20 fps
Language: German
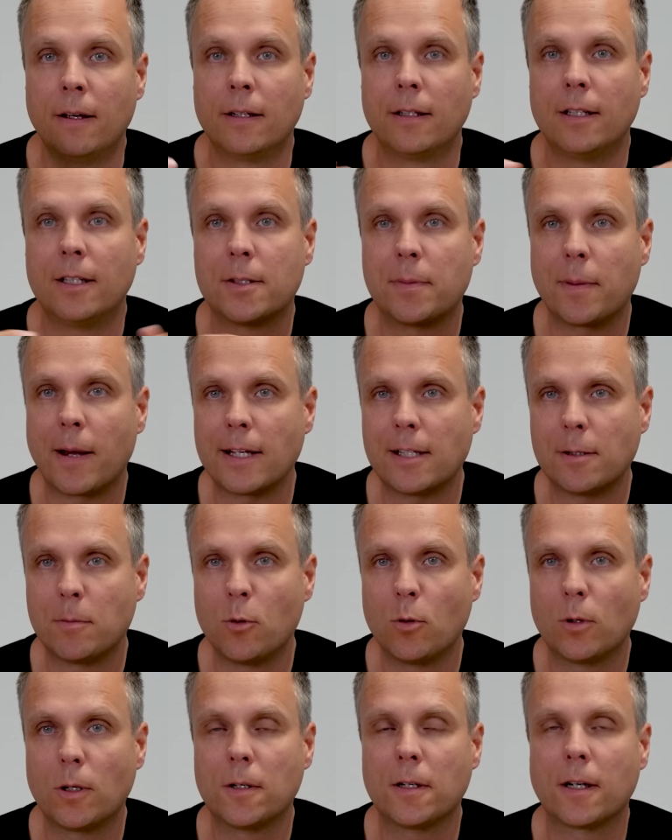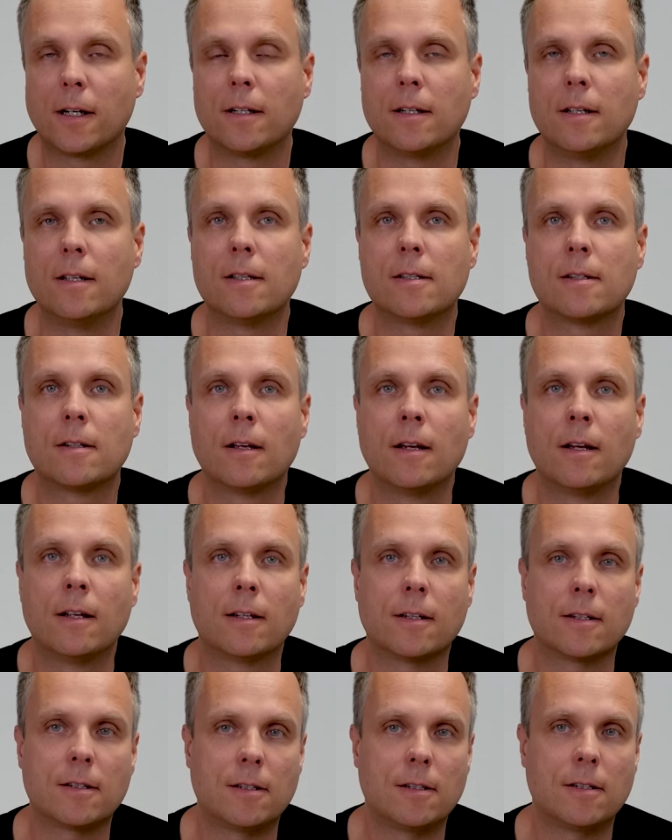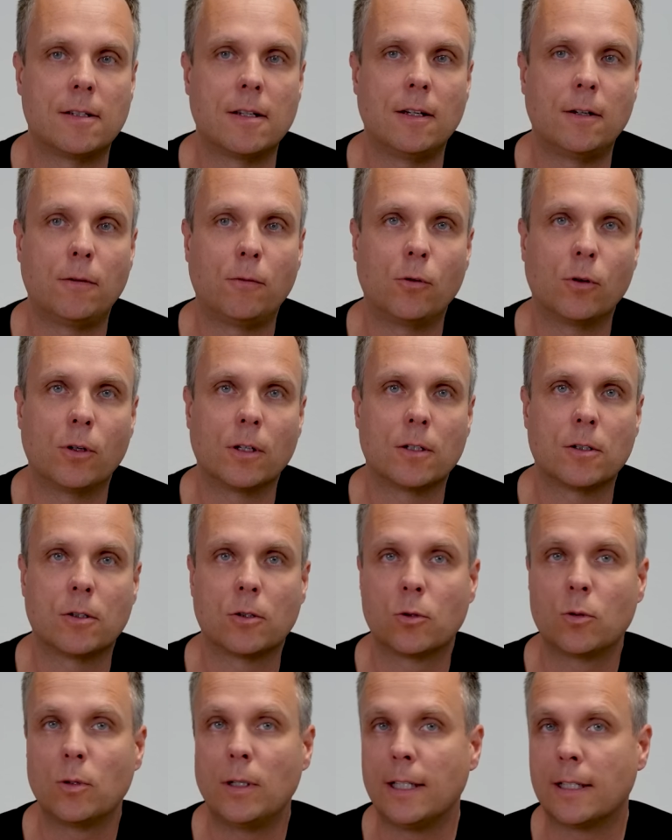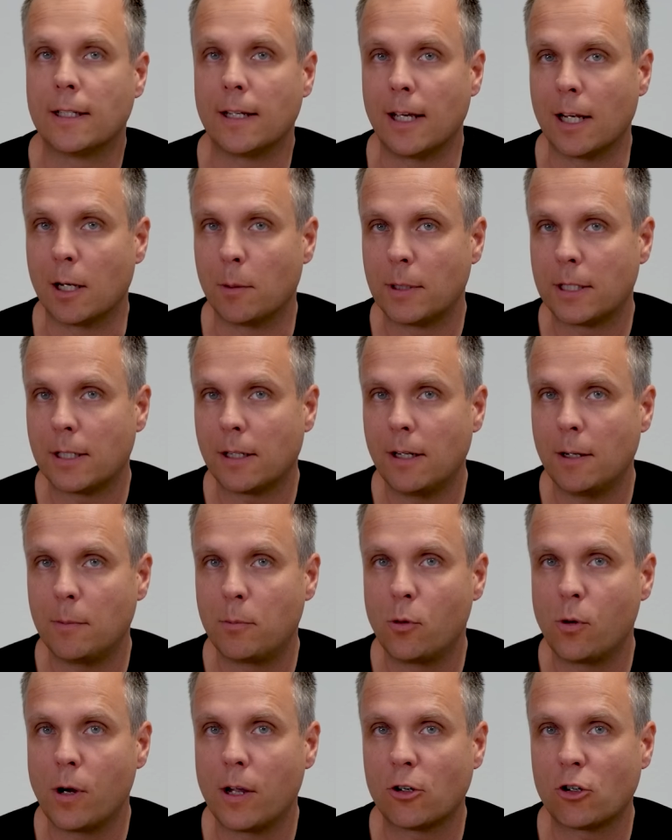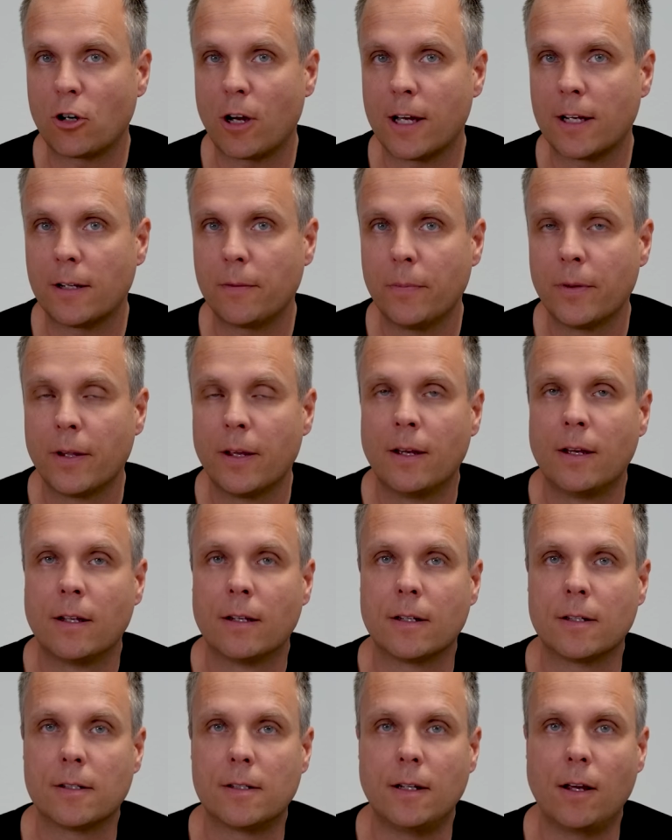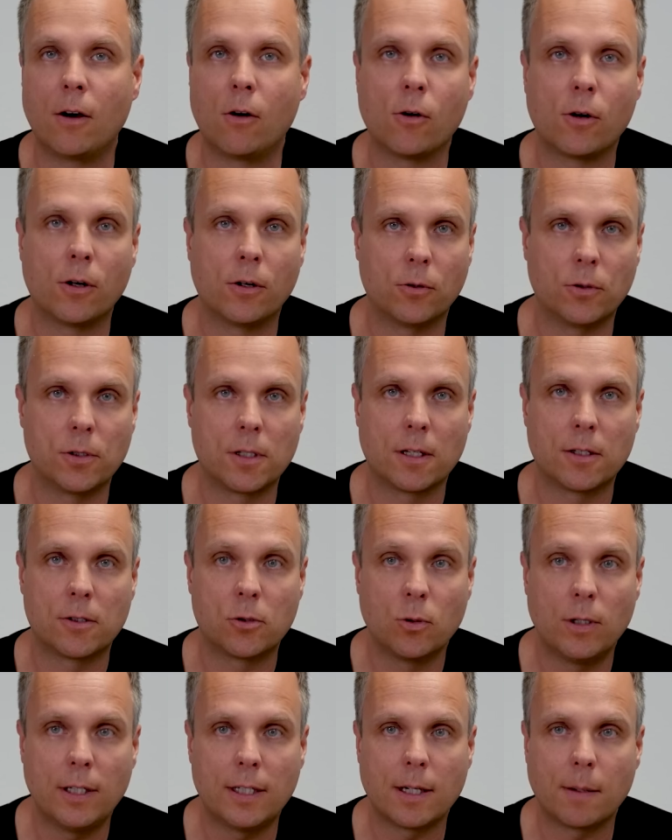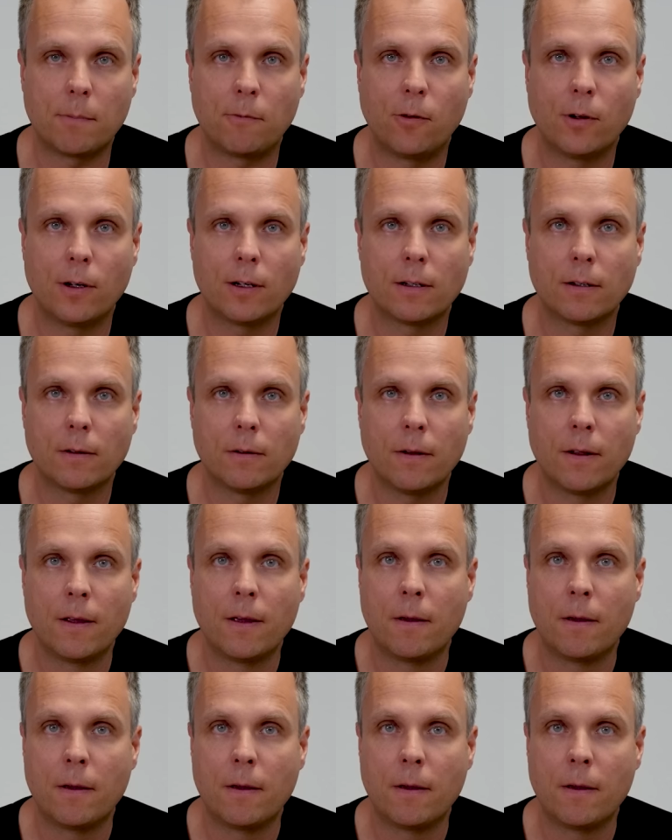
Die zweite Möglichkeit ist, dass Sie sich für das Solid Edelmetall Depot entscheiden, das Sie auch in unserer Solid App finden.